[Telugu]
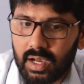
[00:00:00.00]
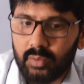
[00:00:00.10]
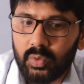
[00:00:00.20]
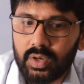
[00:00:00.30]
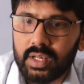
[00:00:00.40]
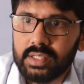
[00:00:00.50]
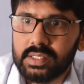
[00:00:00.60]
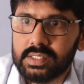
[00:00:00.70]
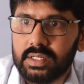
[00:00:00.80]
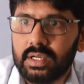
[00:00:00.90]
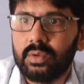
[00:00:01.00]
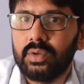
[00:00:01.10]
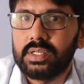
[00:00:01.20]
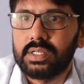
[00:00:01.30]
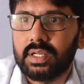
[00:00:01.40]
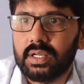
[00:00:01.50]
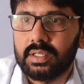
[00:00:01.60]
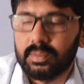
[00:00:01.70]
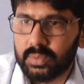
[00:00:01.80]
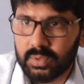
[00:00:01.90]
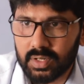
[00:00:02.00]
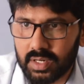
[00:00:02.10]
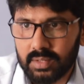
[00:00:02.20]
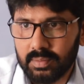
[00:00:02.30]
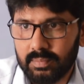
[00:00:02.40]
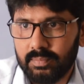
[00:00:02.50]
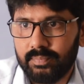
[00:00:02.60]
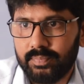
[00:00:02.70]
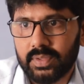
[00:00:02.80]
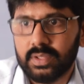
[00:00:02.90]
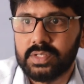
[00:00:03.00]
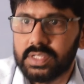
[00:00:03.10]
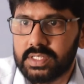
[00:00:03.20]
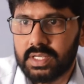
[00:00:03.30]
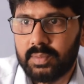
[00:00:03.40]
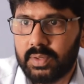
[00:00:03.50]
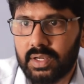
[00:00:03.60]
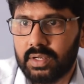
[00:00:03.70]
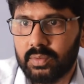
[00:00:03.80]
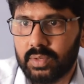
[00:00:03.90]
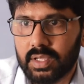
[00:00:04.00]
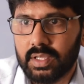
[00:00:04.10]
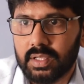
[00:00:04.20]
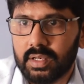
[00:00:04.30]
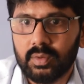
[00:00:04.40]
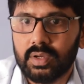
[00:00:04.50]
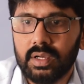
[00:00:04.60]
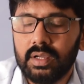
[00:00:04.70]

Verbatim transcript: ఆ ఓనర్ ఏం చేస్తారంటే డొనేట్ చేయడానికి అంత ముందుకు రాడు ఏదో చిన్న చిన్న అమౌంట్లు అంటే ఓకే ఏదన్నా ఒక